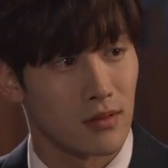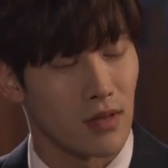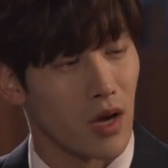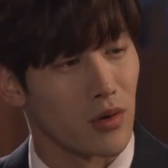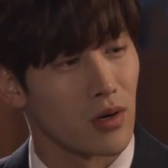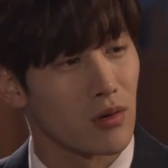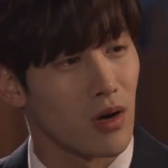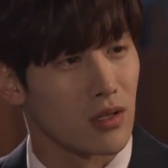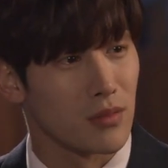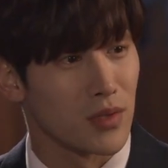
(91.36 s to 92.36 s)
당연한 거
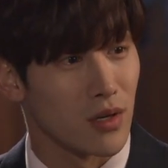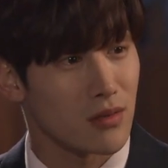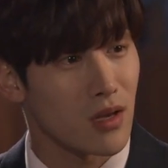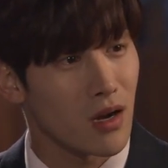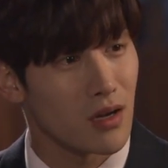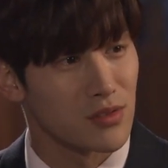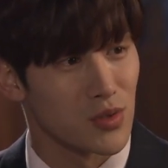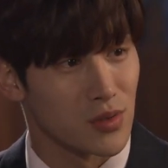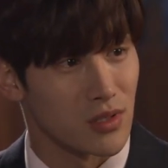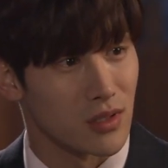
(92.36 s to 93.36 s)
아닙니까? 사랑하는
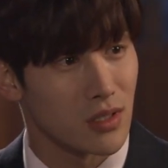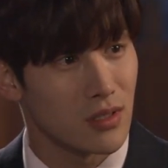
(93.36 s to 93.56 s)
여잔데?